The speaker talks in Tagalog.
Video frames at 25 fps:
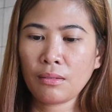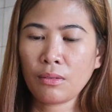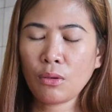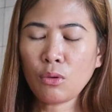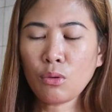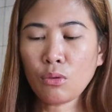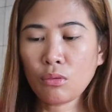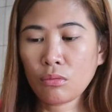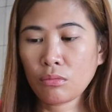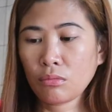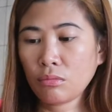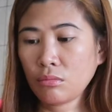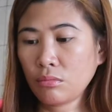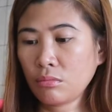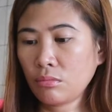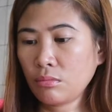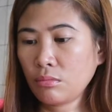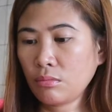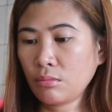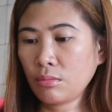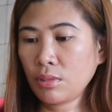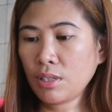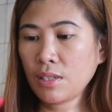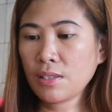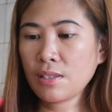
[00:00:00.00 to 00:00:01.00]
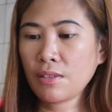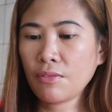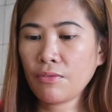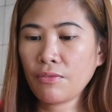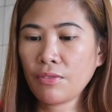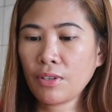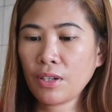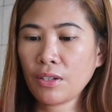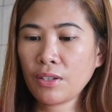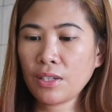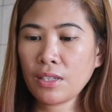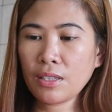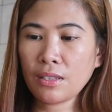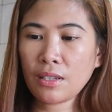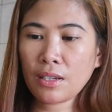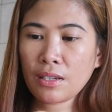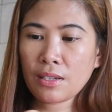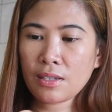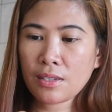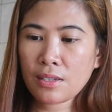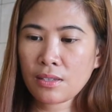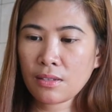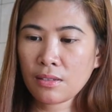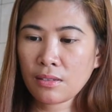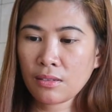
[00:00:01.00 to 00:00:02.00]
Oh, but it's a very
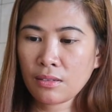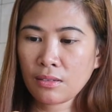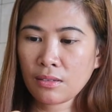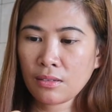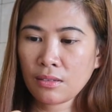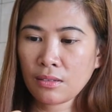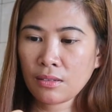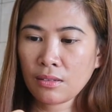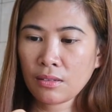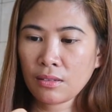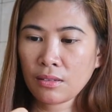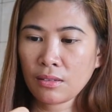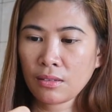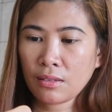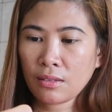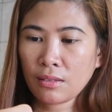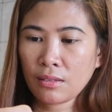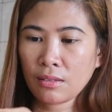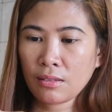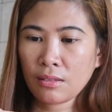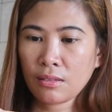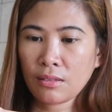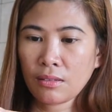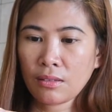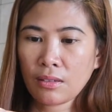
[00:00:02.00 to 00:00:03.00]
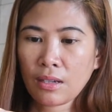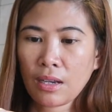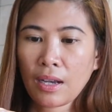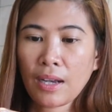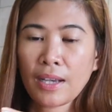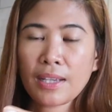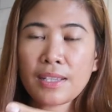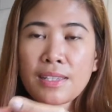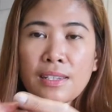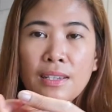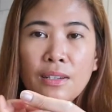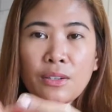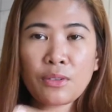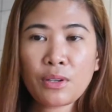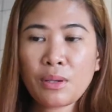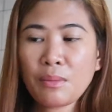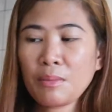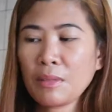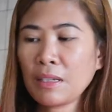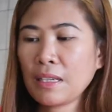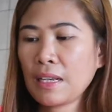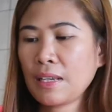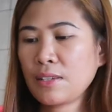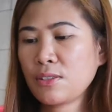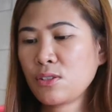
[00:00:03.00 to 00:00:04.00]
nice... Ah, it's a
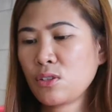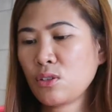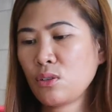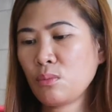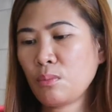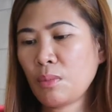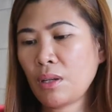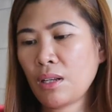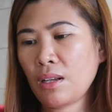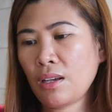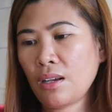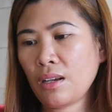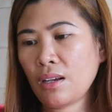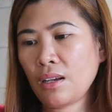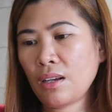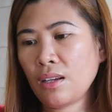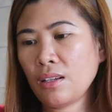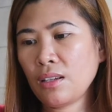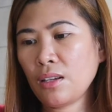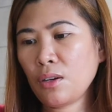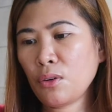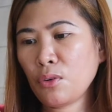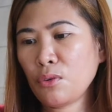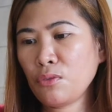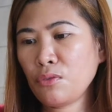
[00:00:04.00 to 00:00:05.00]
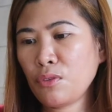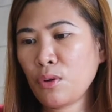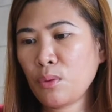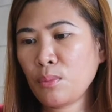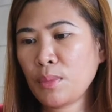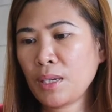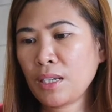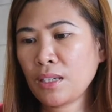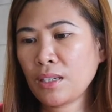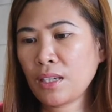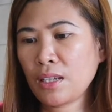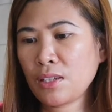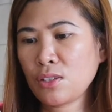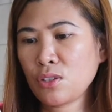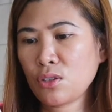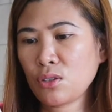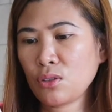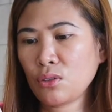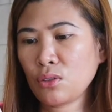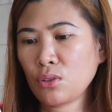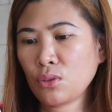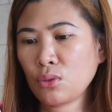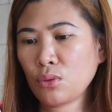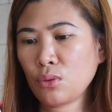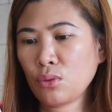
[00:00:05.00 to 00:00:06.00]
cream cleanser pala. Kala ko foaming
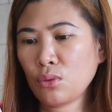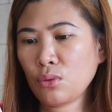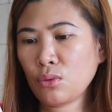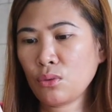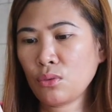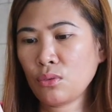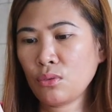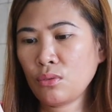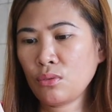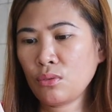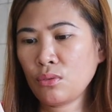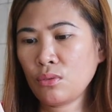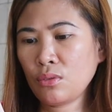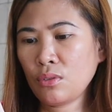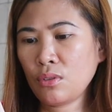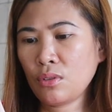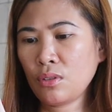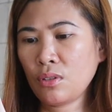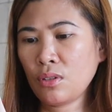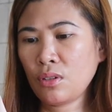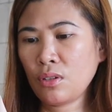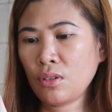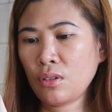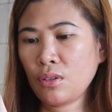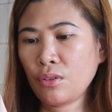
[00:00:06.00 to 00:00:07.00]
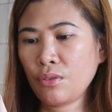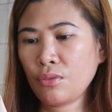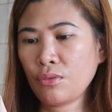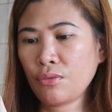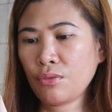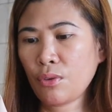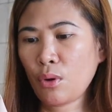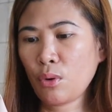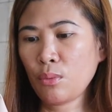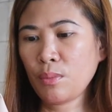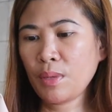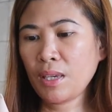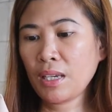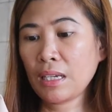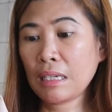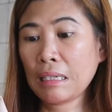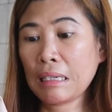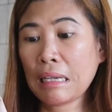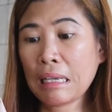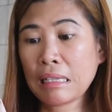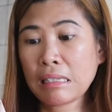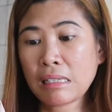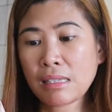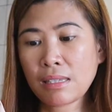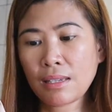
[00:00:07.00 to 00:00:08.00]
cleanser ito. Foaming
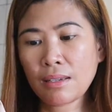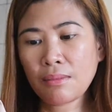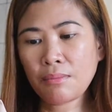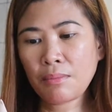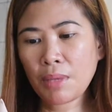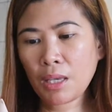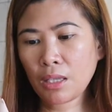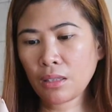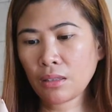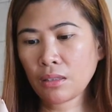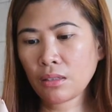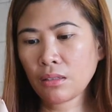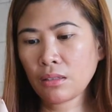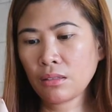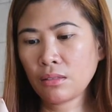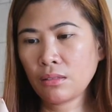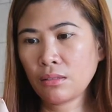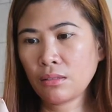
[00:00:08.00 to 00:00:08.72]
cleansing milk.